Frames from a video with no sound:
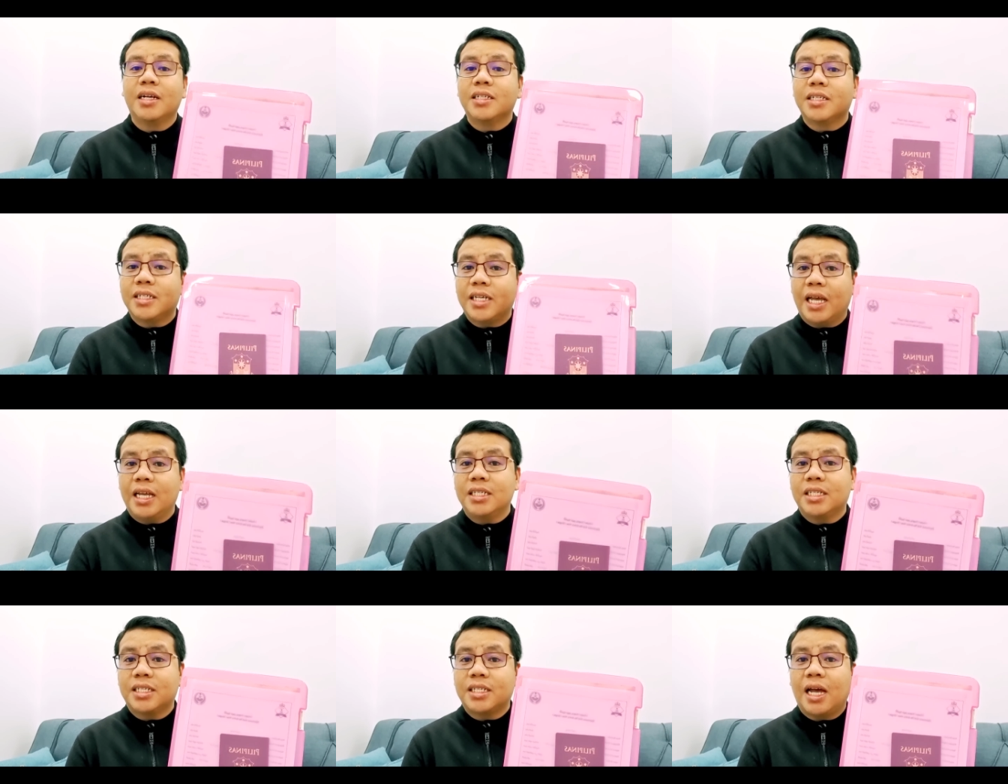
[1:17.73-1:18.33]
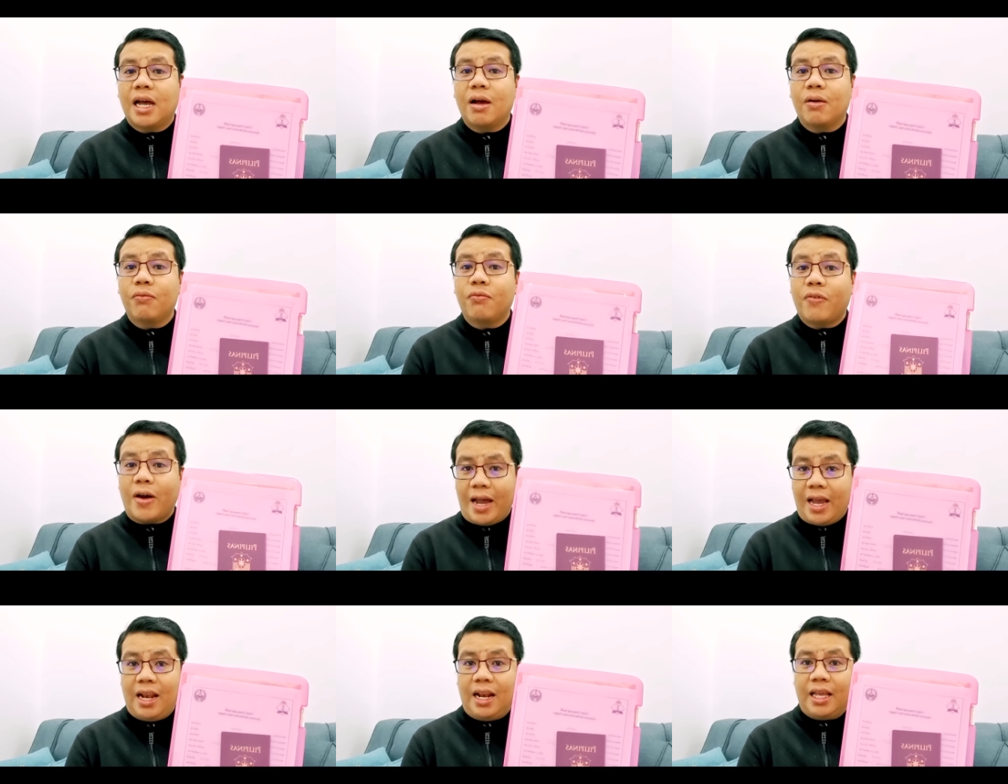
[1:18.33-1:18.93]
Sa isang
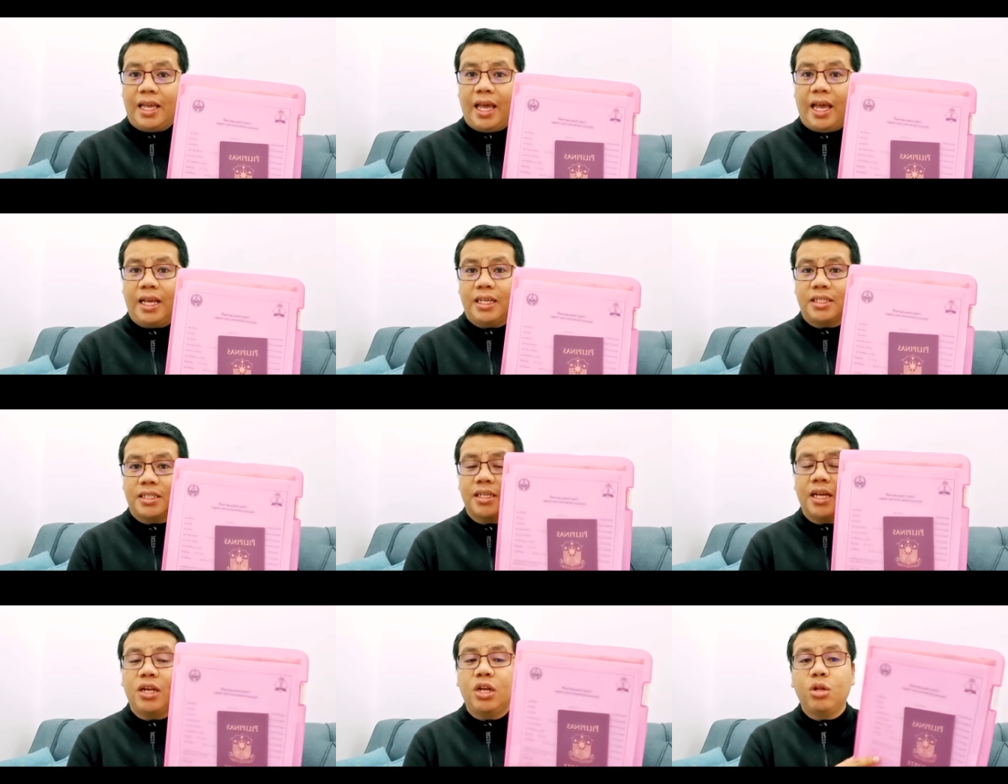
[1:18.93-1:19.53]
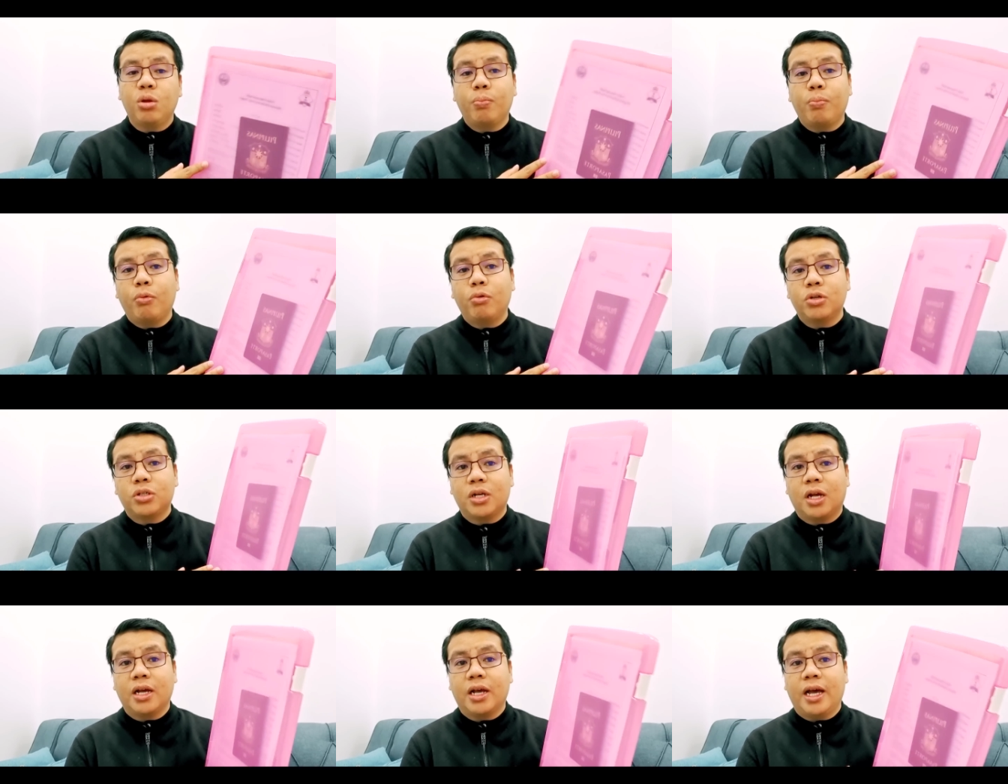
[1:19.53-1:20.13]
file case. Ganito
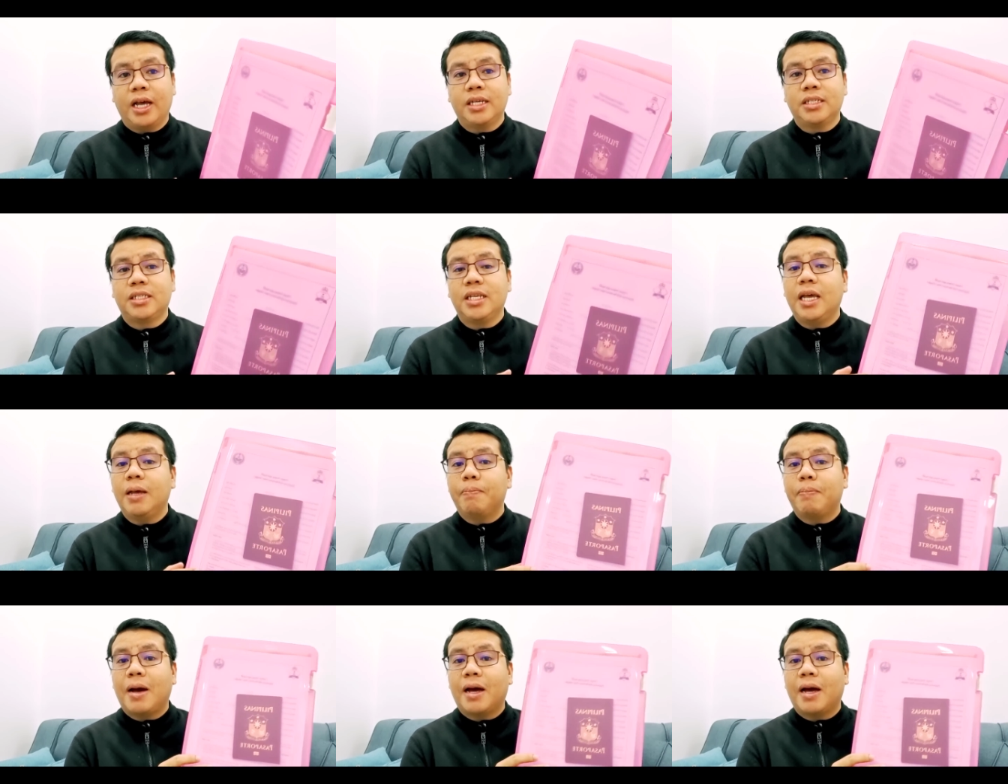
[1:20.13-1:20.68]
po siya, guys.